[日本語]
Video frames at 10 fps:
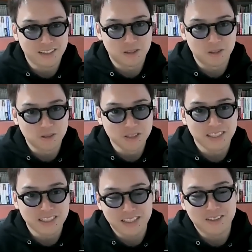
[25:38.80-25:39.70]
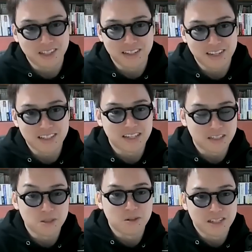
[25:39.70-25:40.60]
えっと、納品できるから
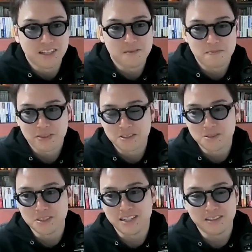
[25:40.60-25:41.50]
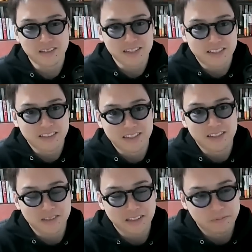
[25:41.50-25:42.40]
ライターできるわけで、そうじゃないとライターでき
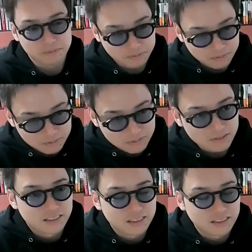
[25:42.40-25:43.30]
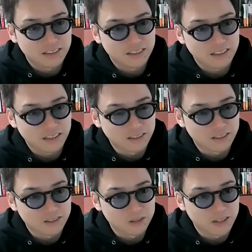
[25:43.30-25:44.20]
ないので、だか
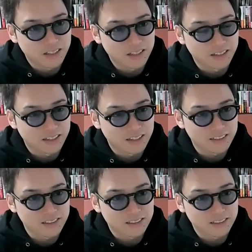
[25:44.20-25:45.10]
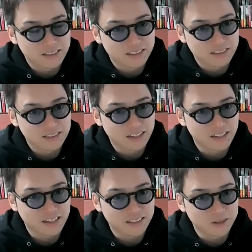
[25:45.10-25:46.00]
ら、教わりたいからない、
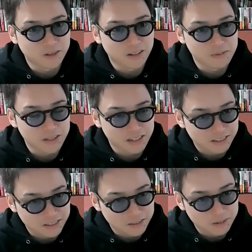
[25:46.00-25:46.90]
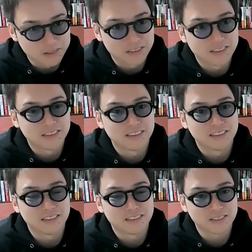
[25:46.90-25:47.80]
はい、やらせてくださいみたいな人はもう、
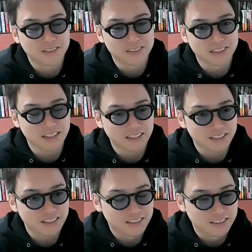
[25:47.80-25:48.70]
その時点で